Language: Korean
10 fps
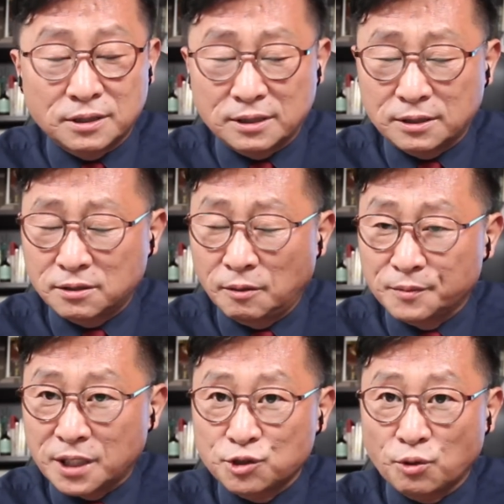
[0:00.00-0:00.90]

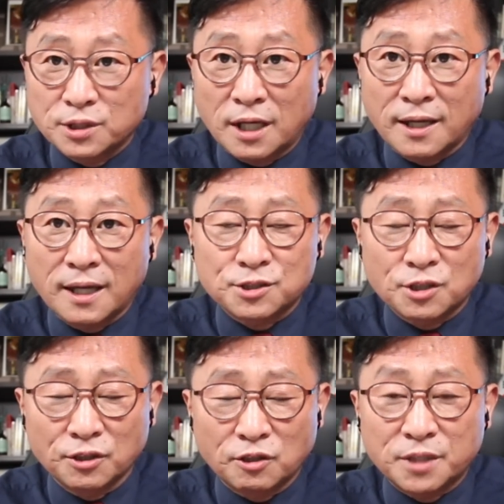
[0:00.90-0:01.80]
검찰총장의 전
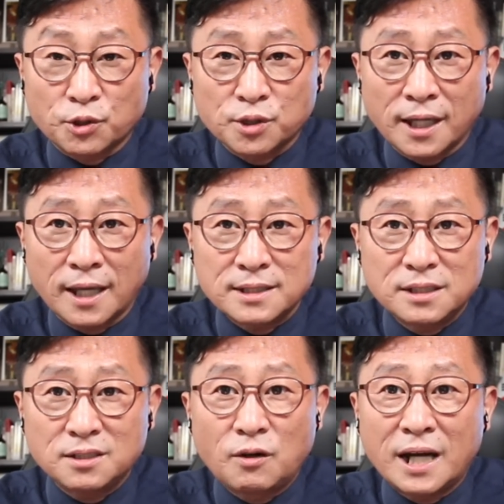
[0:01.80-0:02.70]
검찰총장의
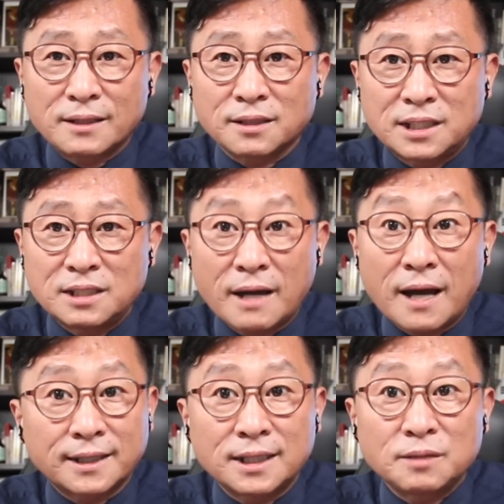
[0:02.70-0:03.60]
이러한
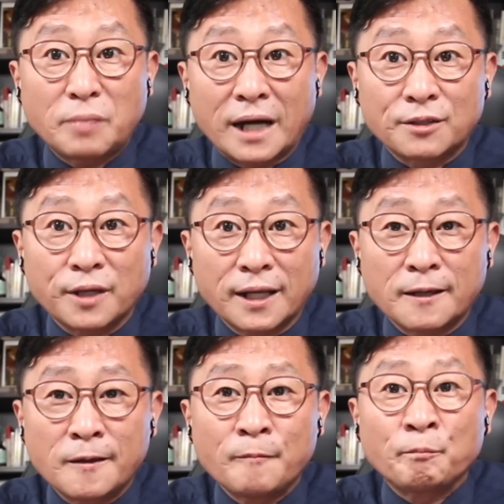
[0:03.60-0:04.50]
기막힌 발언에
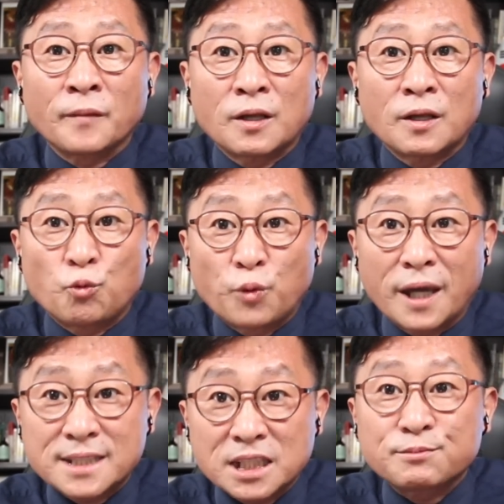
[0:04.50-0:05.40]
왜
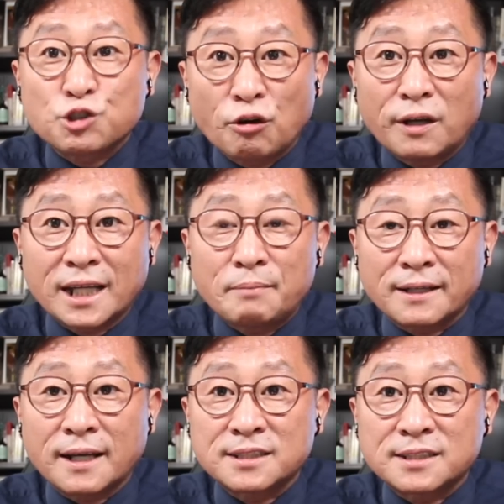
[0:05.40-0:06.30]
지금 청와대가
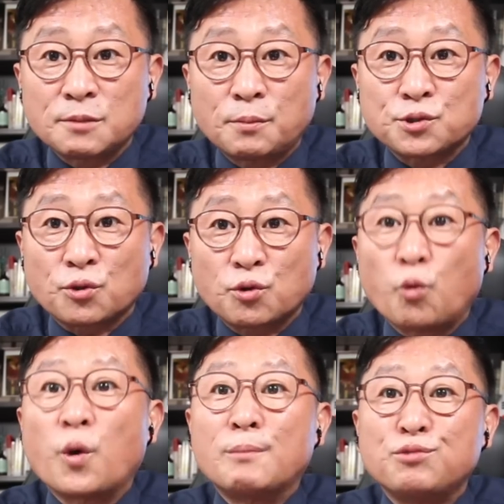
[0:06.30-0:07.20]
발칵 뒤집어졌고
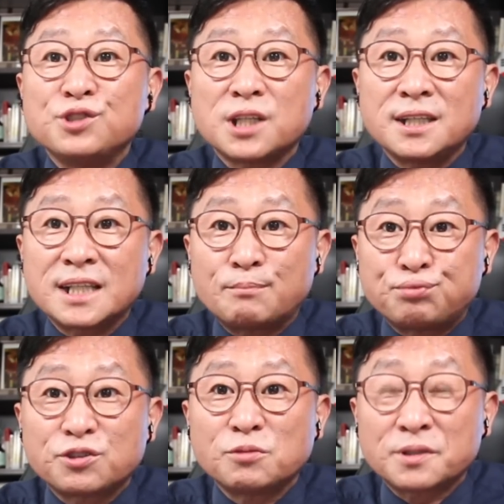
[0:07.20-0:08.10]
왜 문재인이가
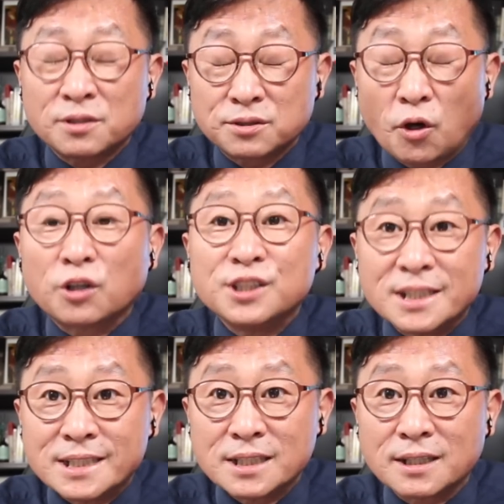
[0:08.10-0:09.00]
부들부들
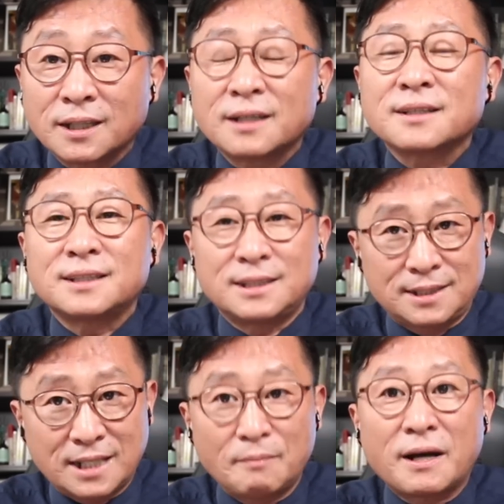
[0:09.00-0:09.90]
떠는지
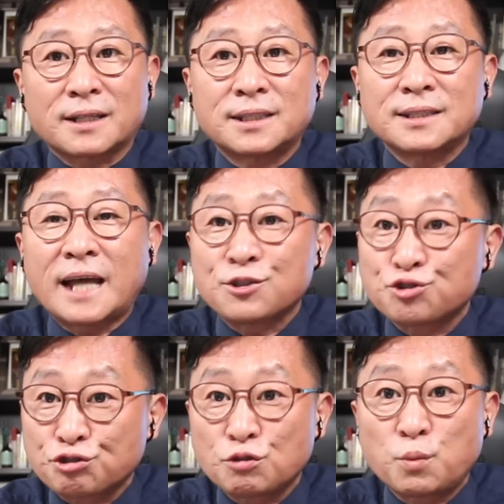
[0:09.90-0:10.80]
기가 막힌
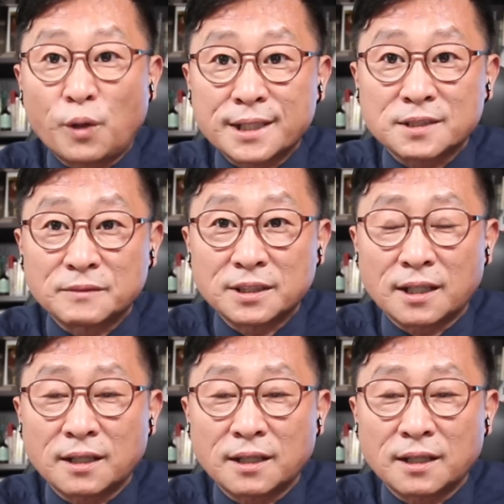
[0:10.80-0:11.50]
한수를 보았습니다.